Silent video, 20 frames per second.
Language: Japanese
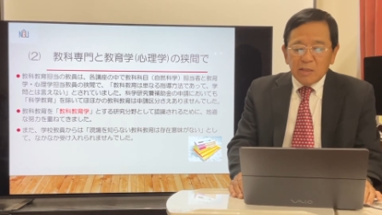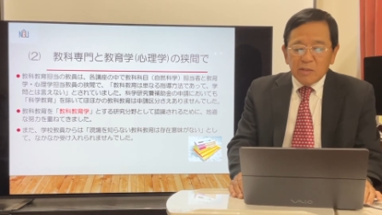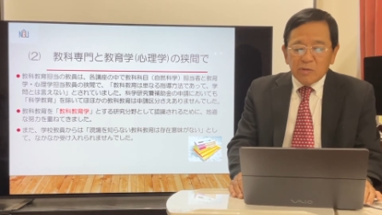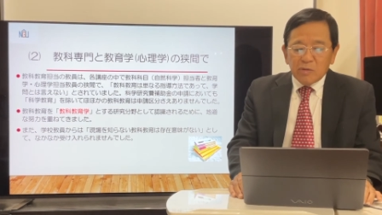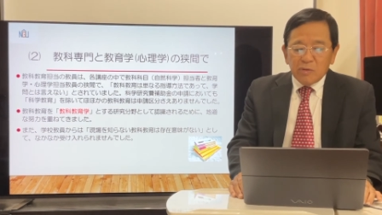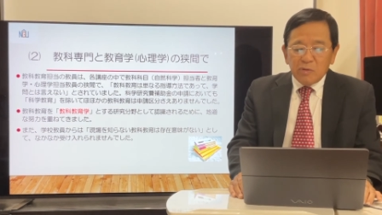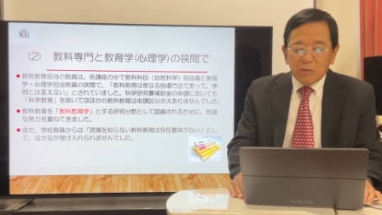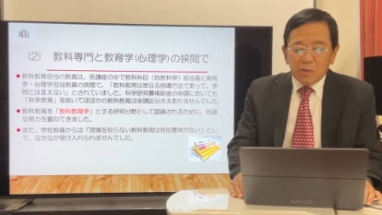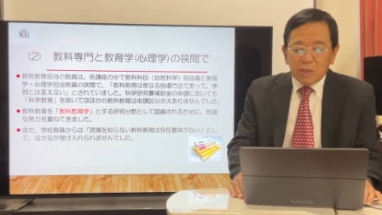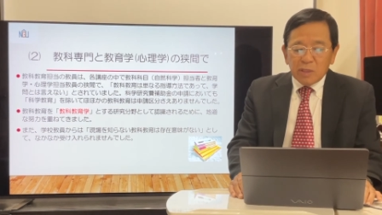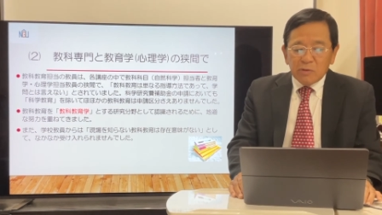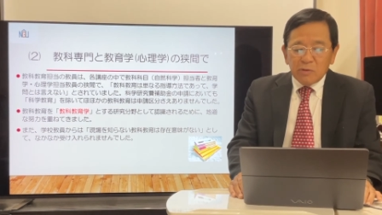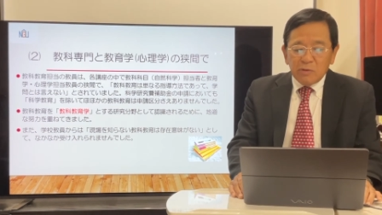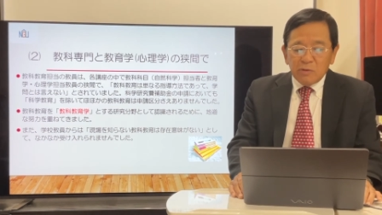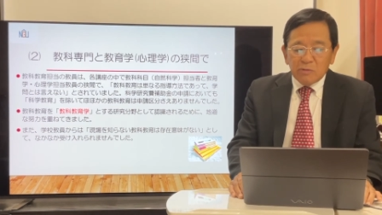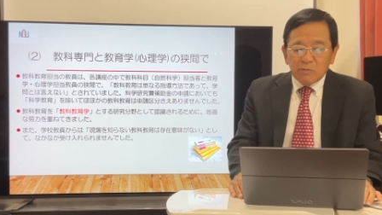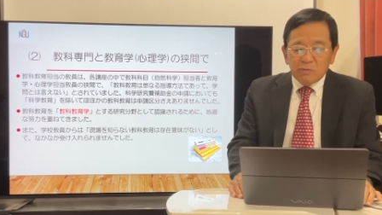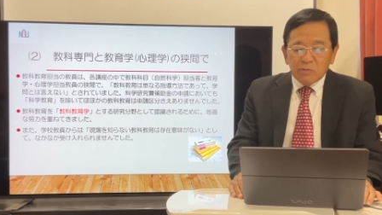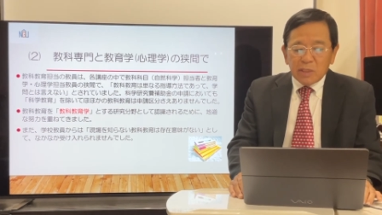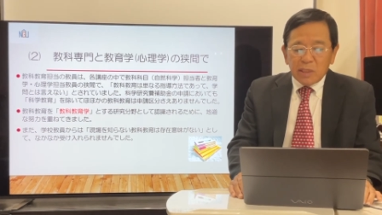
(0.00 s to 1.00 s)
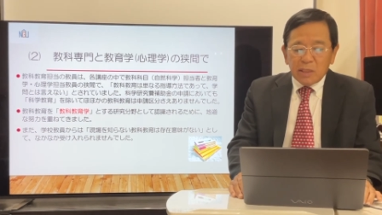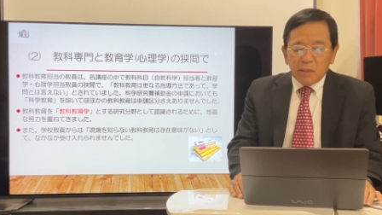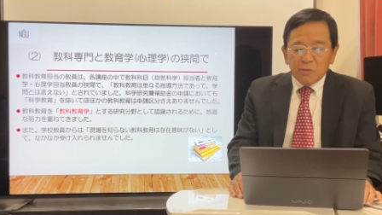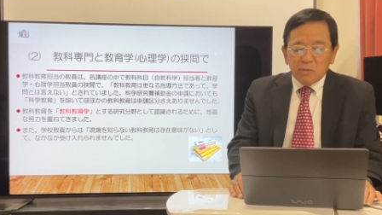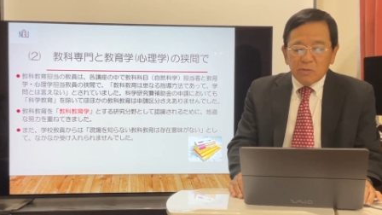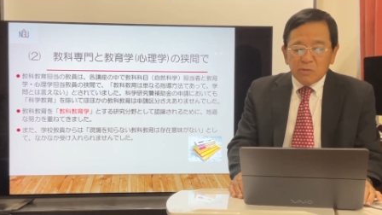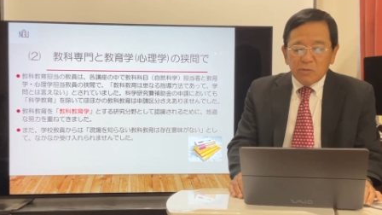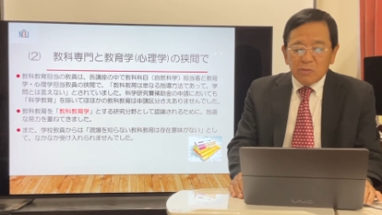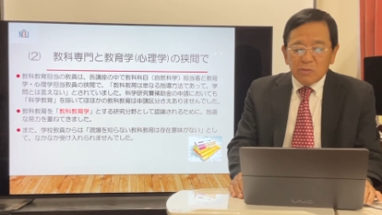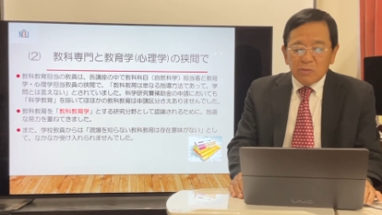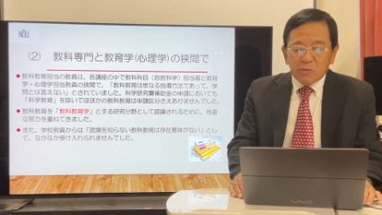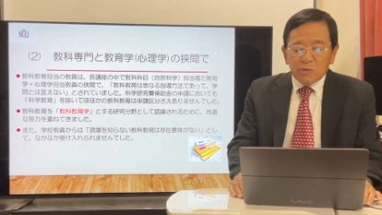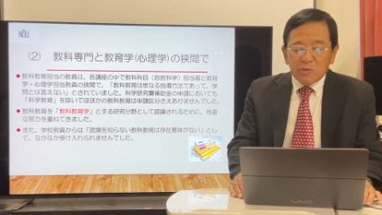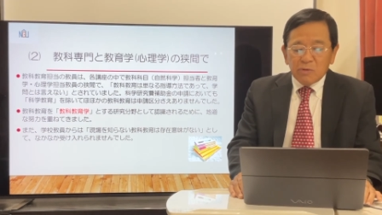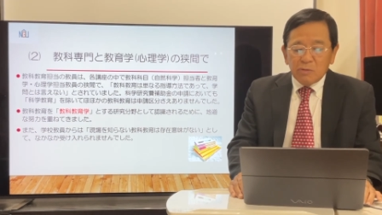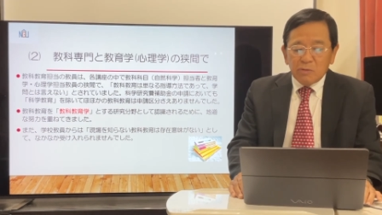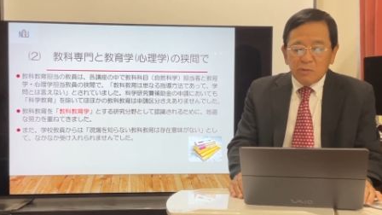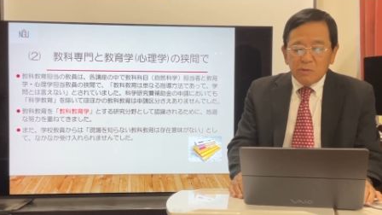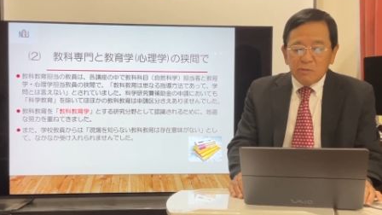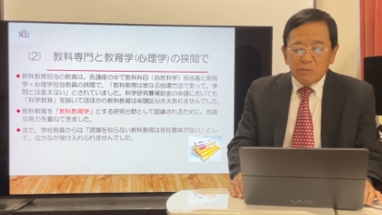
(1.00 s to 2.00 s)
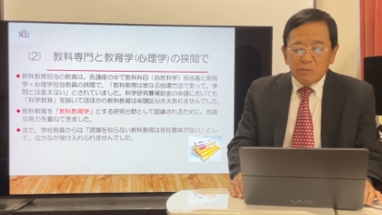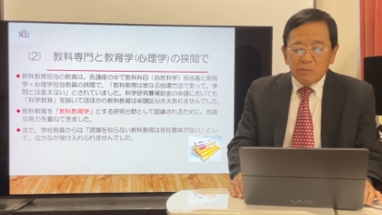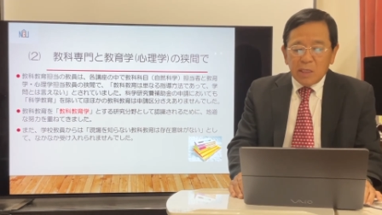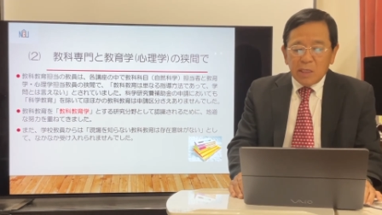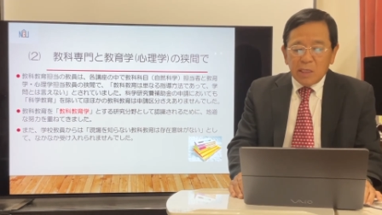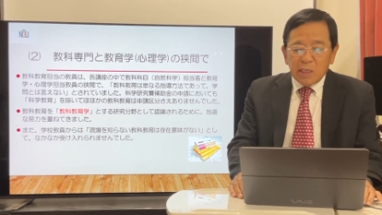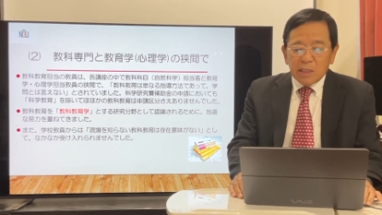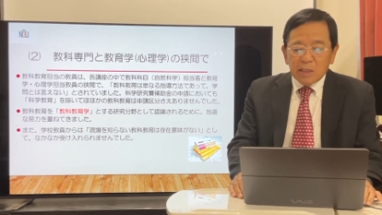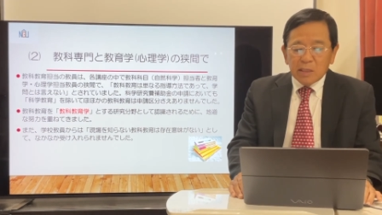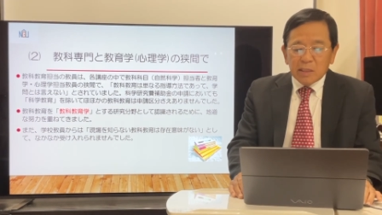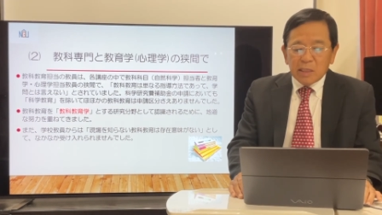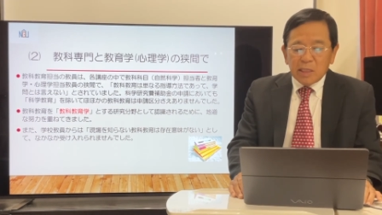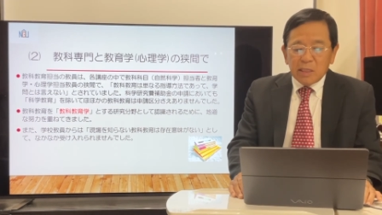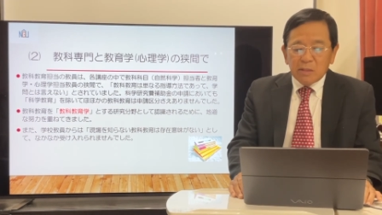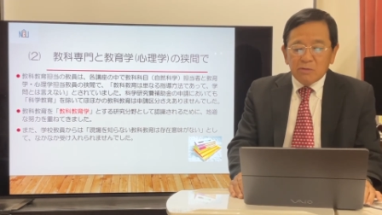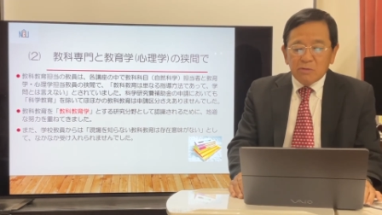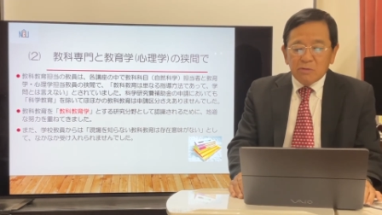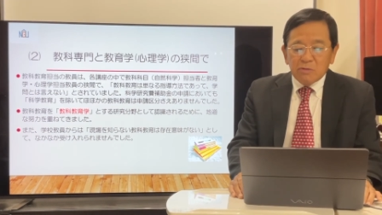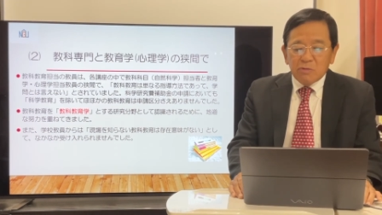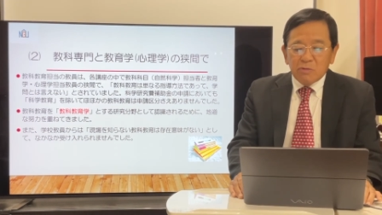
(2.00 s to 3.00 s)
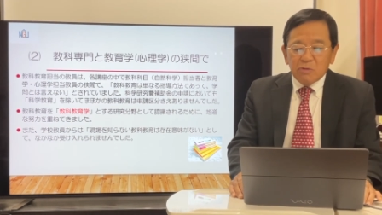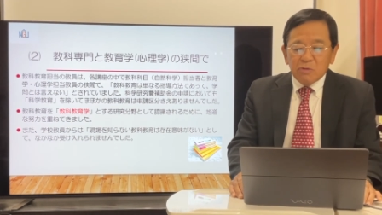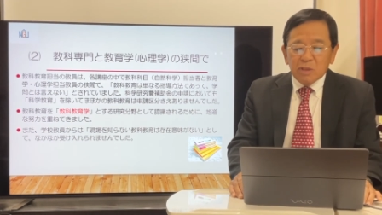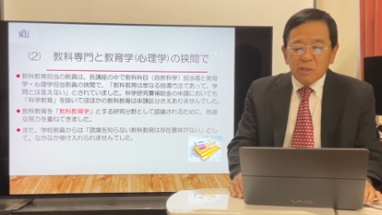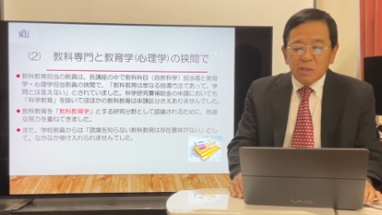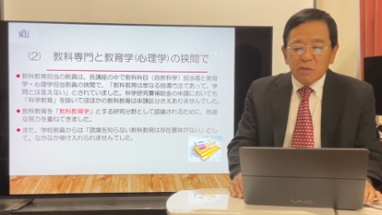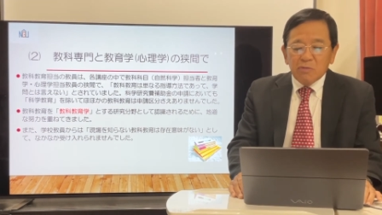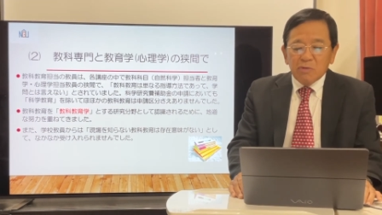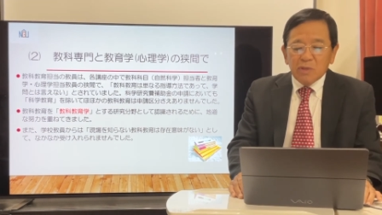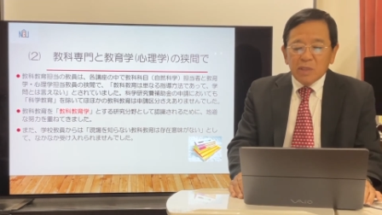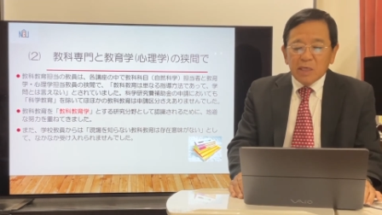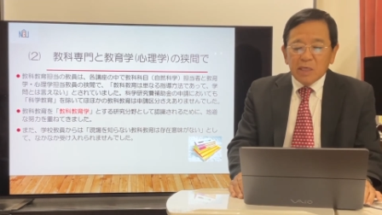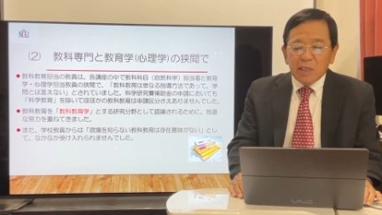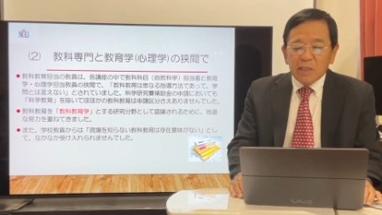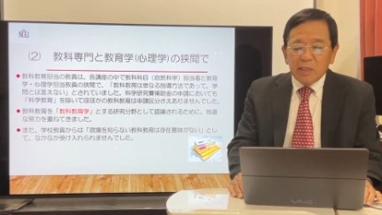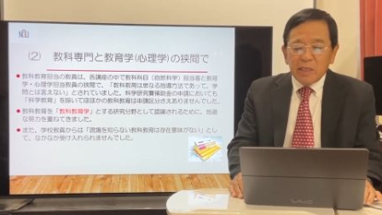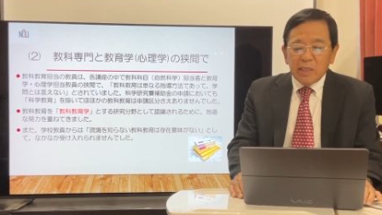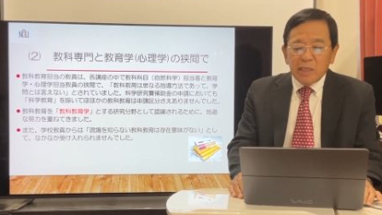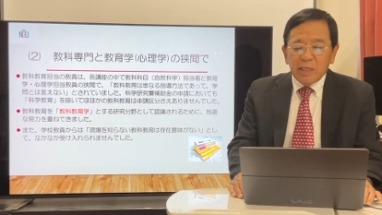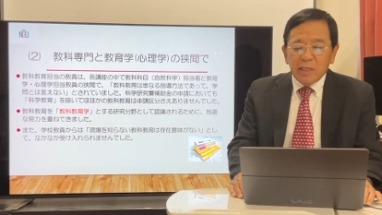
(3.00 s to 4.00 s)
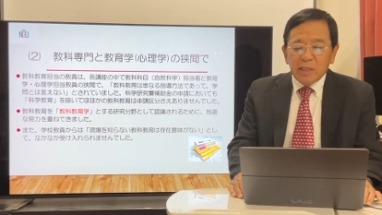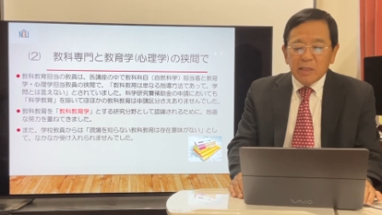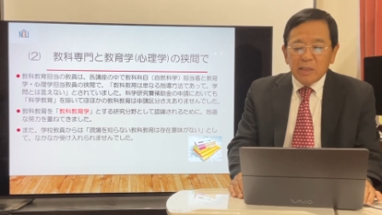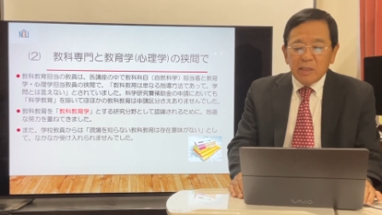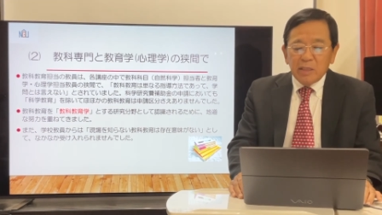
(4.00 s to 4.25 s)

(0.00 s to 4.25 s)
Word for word: 教科教育担当の教員は各講座の中で